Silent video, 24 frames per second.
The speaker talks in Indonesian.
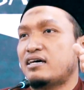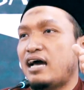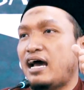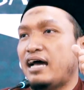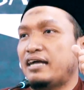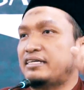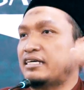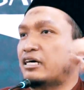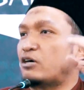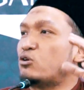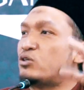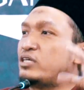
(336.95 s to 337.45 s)

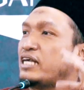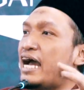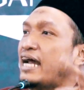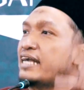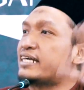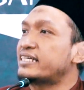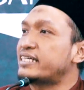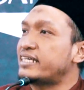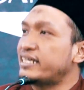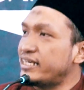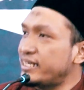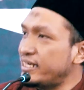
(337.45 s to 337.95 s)
Ada
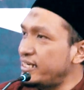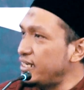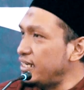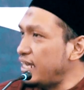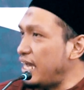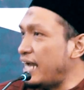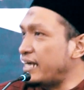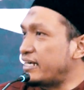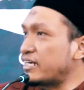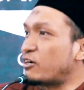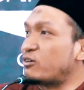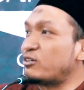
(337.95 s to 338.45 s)
godaan kiri,
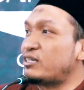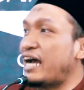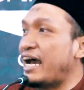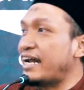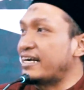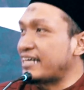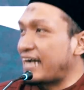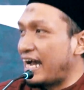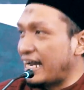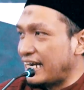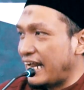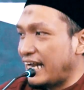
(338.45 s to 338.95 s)
ada
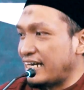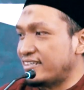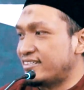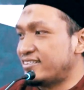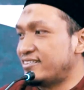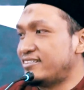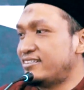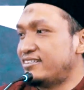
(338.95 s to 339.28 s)
godaan kanan.